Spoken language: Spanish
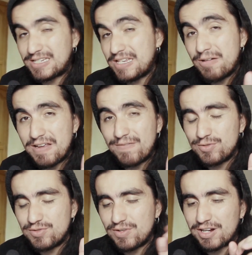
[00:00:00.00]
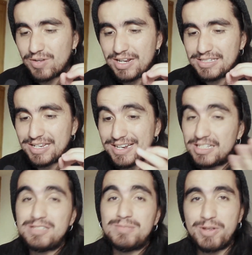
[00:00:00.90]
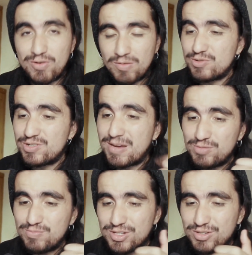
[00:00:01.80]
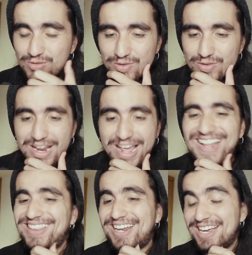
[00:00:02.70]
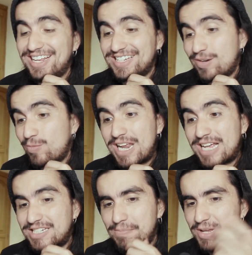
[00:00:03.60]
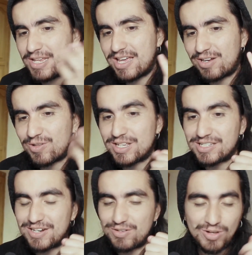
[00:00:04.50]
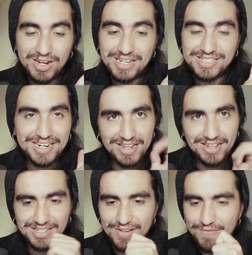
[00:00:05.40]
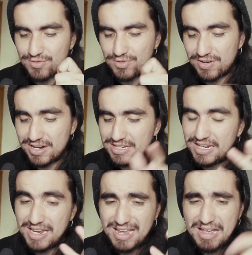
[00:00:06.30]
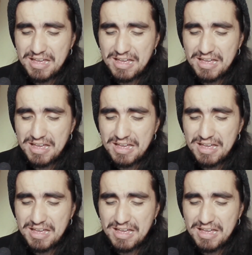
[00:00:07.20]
Así deberían funcionar todas las tarjetas, pero como ya hemos visto con tarjetas como la semilla de Codensa, no todas las tarjetas funcionan así.